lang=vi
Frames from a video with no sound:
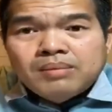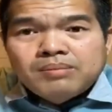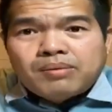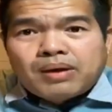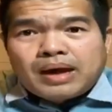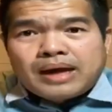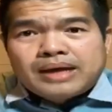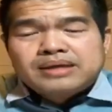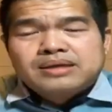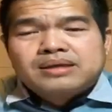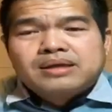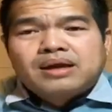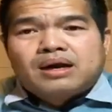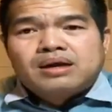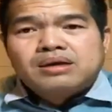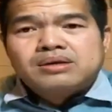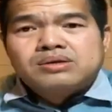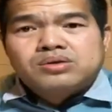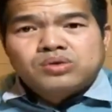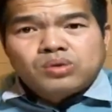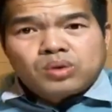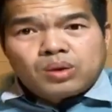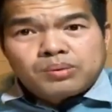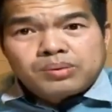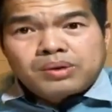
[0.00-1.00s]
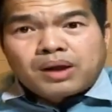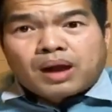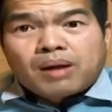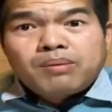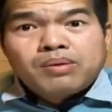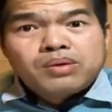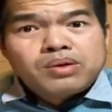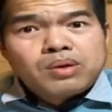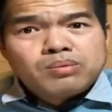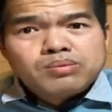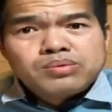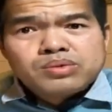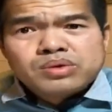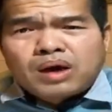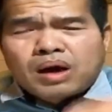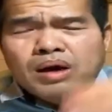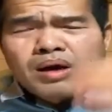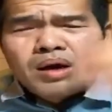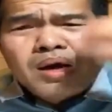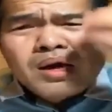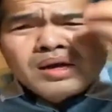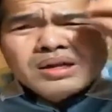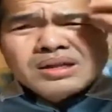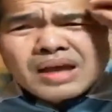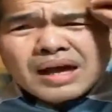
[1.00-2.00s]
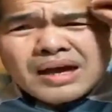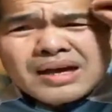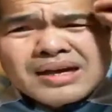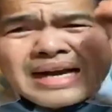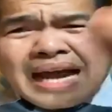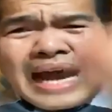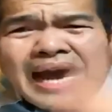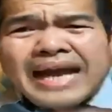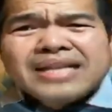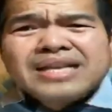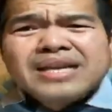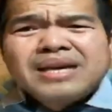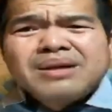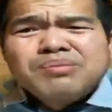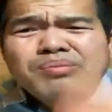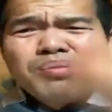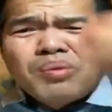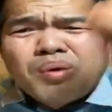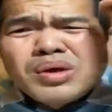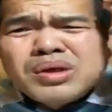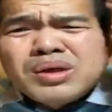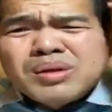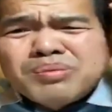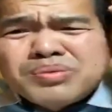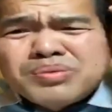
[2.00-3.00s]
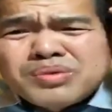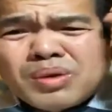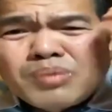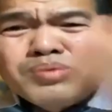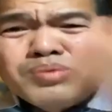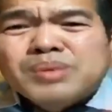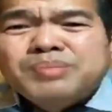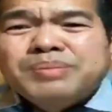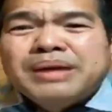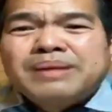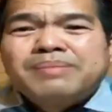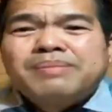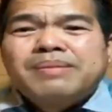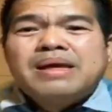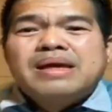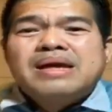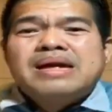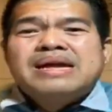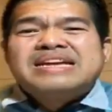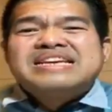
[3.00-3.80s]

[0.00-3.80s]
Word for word: ngoại trong chùa thom nhom trong thời ca trong buổi nhom trong sầm miệp